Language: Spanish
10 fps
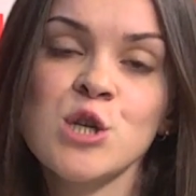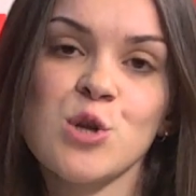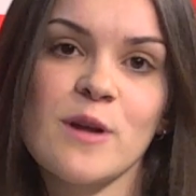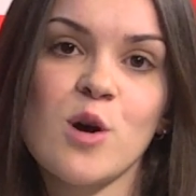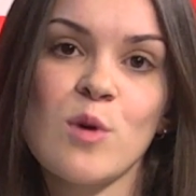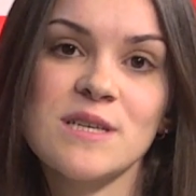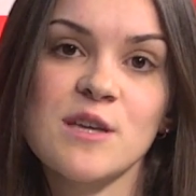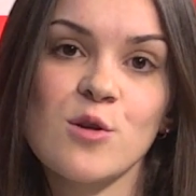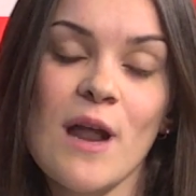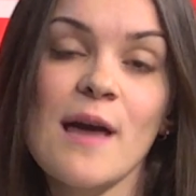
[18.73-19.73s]
sobre cómo ha
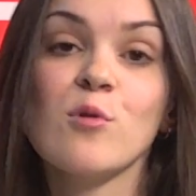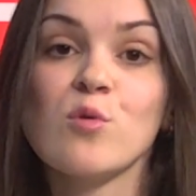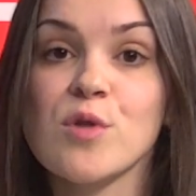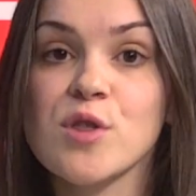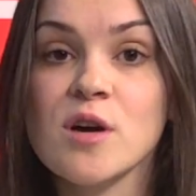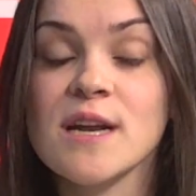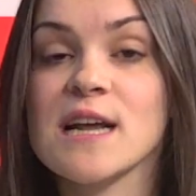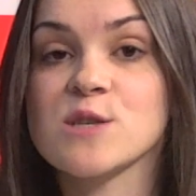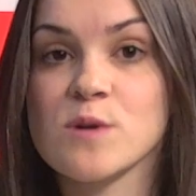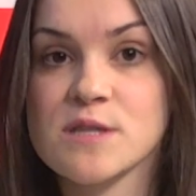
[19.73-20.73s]
sido la evolución y
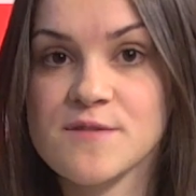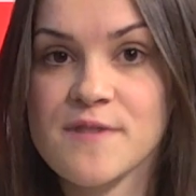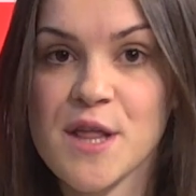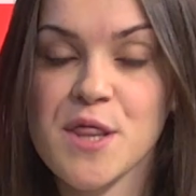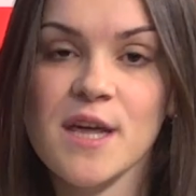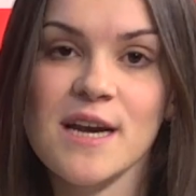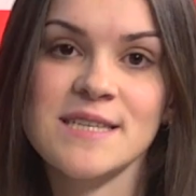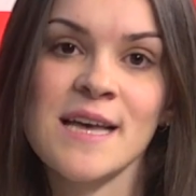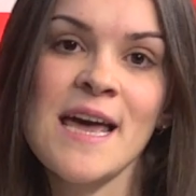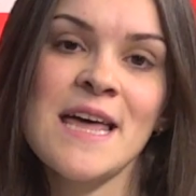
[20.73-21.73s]
las cuentas financieras